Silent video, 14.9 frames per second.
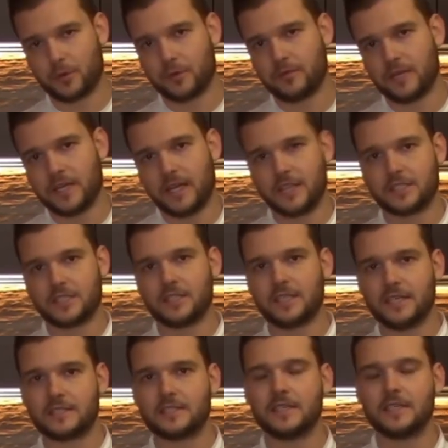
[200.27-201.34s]

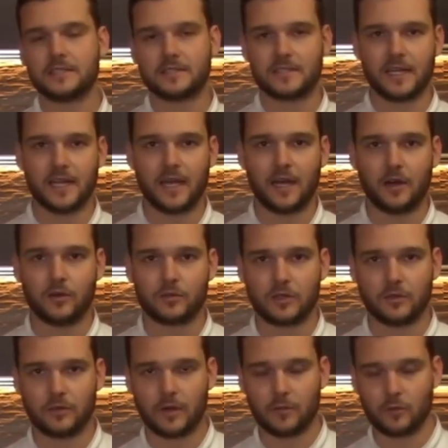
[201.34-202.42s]
proveniente desse
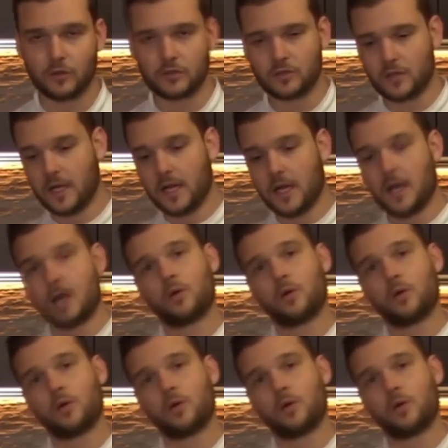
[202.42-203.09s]
cereal tão famoso.